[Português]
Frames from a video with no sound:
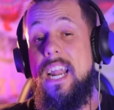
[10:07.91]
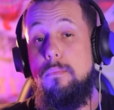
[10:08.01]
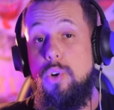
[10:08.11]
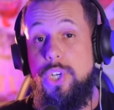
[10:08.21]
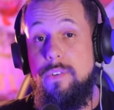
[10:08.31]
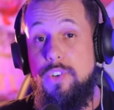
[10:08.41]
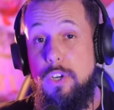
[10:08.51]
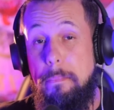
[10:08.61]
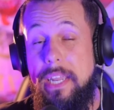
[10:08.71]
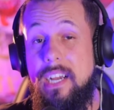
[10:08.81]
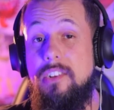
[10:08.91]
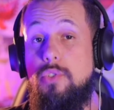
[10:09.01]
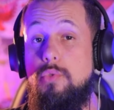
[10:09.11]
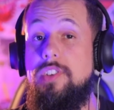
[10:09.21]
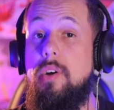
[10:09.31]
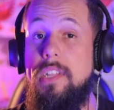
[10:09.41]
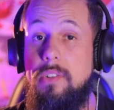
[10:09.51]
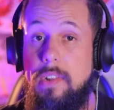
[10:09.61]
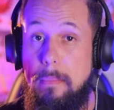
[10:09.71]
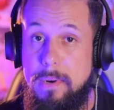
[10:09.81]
era motivo de briga e discussão dentro da